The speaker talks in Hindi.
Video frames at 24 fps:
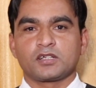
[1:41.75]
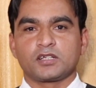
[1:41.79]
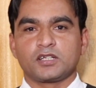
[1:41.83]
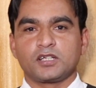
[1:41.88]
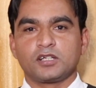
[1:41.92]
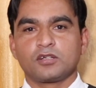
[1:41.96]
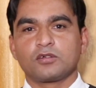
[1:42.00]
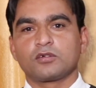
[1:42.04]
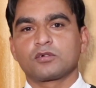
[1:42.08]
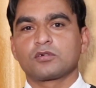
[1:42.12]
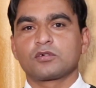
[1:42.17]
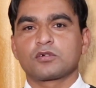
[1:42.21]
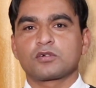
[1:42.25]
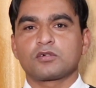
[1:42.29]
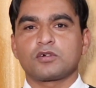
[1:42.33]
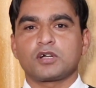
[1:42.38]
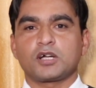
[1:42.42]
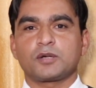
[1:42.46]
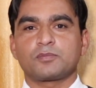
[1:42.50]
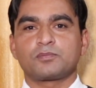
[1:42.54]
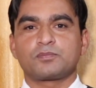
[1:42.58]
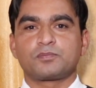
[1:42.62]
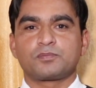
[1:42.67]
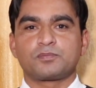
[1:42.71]
इन लोगों को
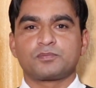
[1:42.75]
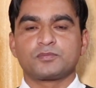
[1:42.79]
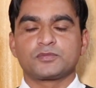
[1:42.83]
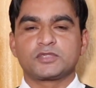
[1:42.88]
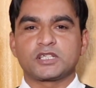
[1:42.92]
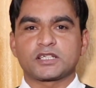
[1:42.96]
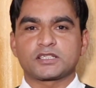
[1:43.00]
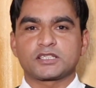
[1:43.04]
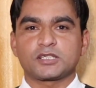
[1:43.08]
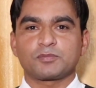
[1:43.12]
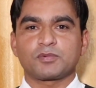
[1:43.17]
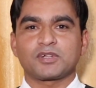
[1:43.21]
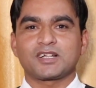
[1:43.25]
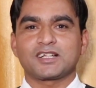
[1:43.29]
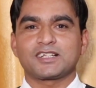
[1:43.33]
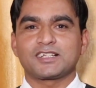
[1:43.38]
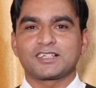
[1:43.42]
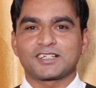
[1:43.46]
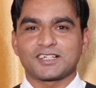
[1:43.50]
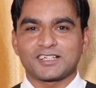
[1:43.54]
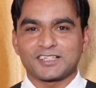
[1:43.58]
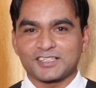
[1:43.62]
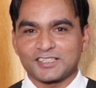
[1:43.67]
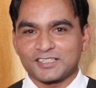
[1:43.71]
आप जैसे ही प्लान
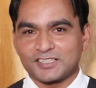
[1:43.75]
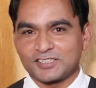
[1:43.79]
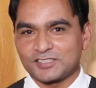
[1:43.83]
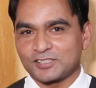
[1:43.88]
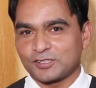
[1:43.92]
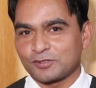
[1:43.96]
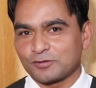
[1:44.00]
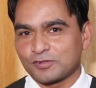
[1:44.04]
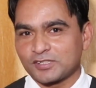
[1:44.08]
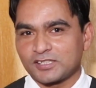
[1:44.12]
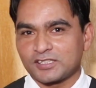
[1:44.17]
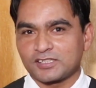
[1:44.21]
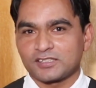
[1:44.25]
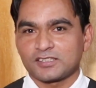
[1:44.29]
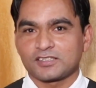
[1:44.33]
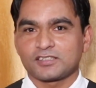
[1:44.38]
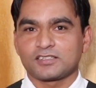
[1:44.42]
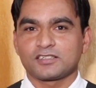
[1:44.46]
दिखाने के लिए जाओगे